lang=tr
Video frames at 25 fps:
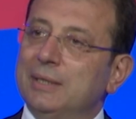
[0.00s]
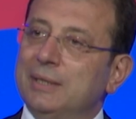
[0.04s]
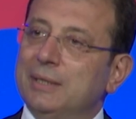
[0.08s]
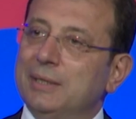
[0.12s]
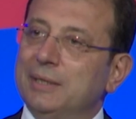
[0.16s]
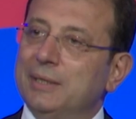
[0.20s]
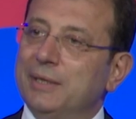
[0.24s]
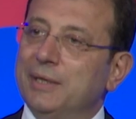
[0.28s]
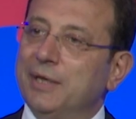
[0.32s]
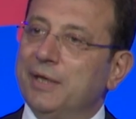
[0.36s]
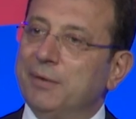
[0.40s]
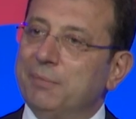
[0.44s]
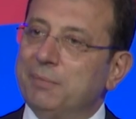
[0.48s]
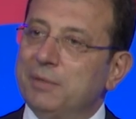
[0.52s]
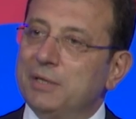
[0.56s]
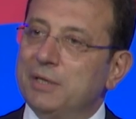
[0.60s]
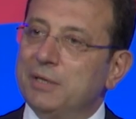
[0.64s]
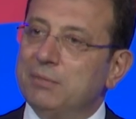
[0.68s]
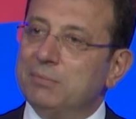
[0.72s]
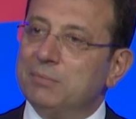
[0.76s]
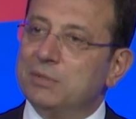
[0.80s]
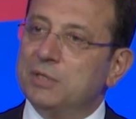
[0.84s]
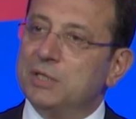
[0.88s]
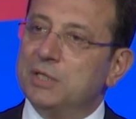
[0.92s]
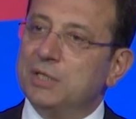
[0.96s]
e,
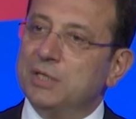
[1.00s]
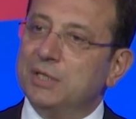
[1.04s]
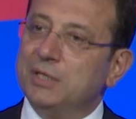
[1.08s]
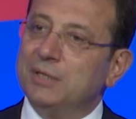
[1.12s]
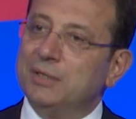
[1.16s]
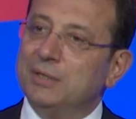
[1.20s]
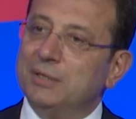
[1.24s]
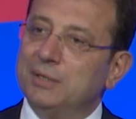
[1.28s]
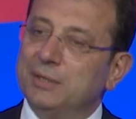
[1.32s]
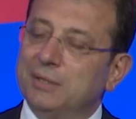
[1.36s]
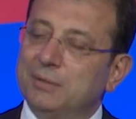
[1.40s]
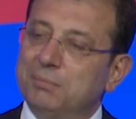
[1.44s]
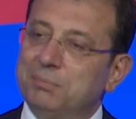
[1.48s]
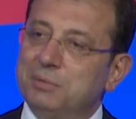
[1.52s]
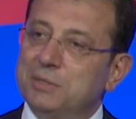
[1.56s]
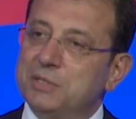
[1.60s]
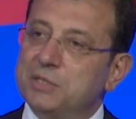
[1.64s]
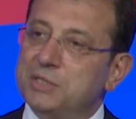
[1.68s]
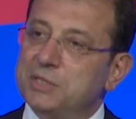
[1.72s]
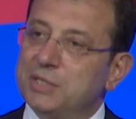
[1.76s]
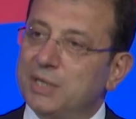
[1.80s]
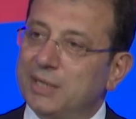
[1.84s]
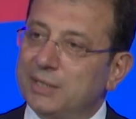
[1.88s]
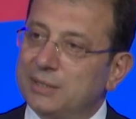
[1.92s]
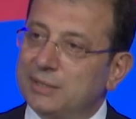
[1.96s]
eminim ki e, bir
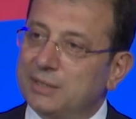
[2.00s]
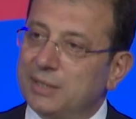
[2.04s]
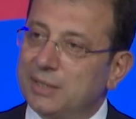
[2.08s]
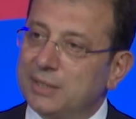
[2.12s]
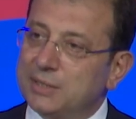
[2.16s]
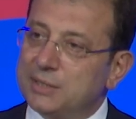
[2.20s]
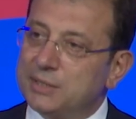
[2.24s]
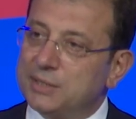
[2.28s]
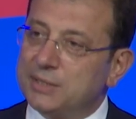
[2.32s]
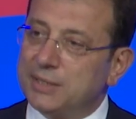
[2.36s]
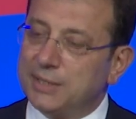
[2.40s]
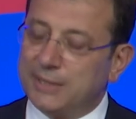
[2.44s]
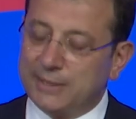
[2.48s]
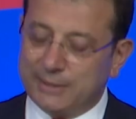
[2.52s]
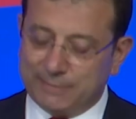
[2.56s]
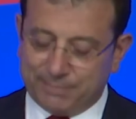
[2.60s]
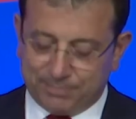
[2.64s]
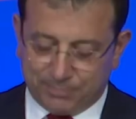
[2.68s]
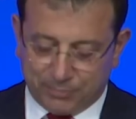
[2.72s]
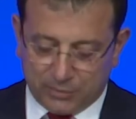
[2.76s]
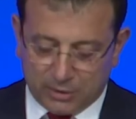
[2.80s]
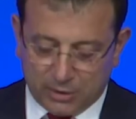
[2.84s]
sentezle